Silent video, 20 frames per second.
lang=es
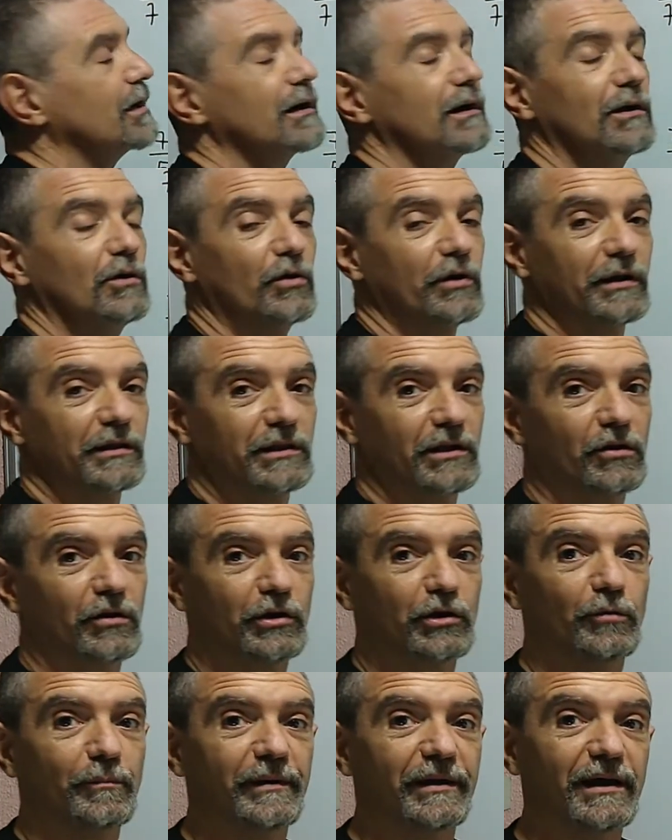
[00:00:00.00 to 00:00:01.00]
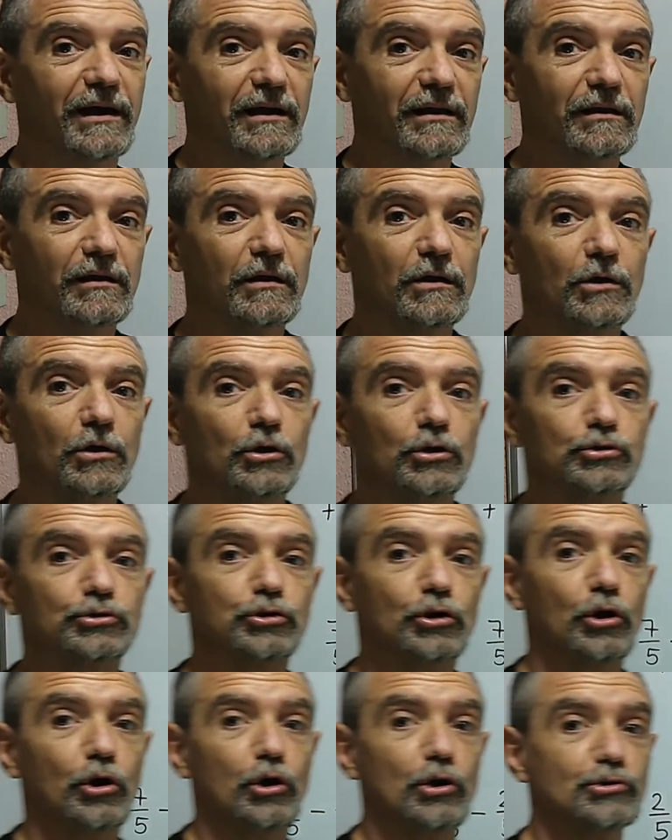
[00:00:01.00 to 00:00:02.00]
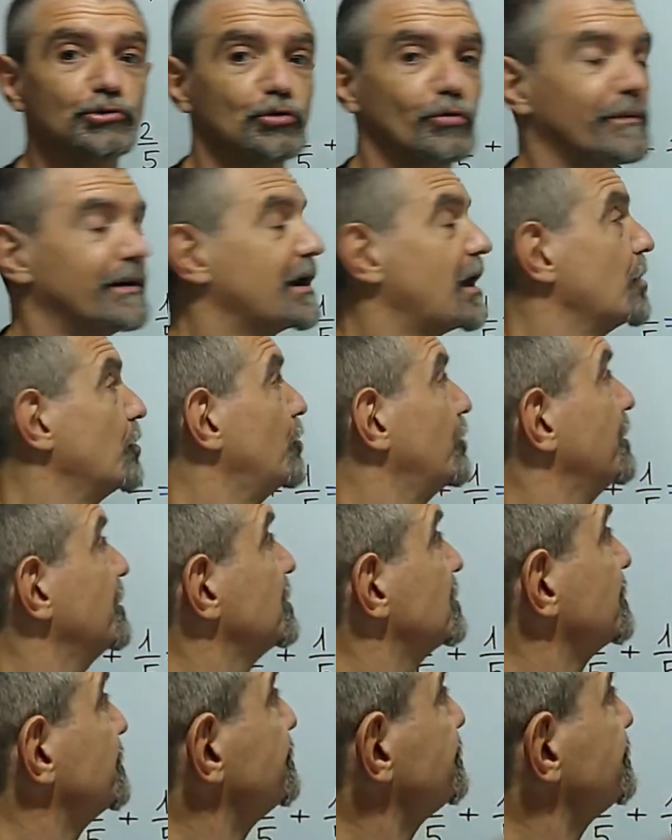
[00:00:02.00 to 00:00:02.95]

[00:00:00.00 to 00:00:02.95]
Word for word: lo que tengo que operar son los numeradores.